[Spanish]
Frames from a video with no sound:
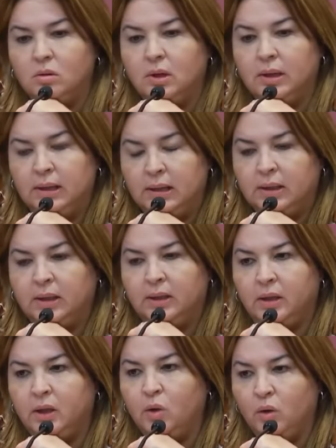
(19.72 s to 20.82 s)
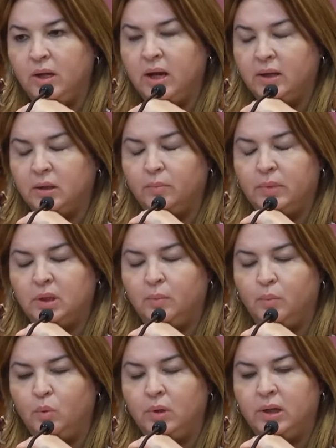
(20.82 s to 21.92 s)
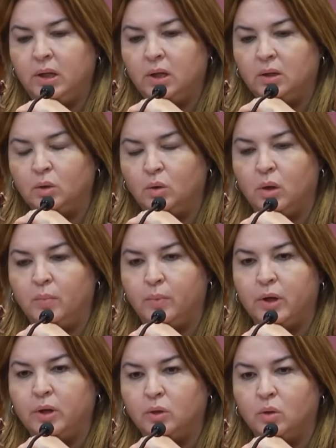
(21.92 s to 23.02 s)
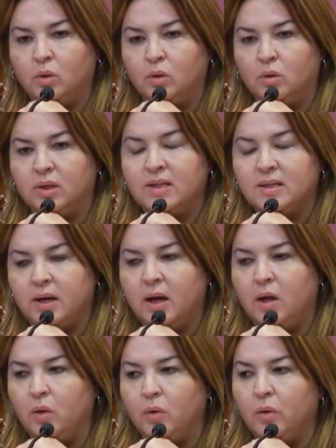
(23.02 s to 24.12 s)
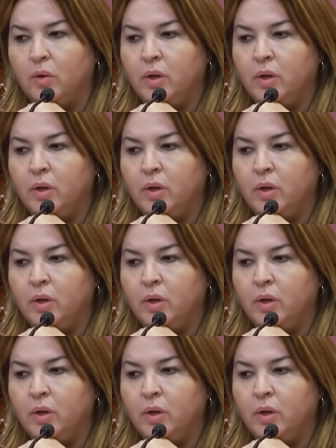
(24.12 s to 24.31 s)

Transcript: en la tarde de hoy a estas vistas públicas en torno al proyecto del Senado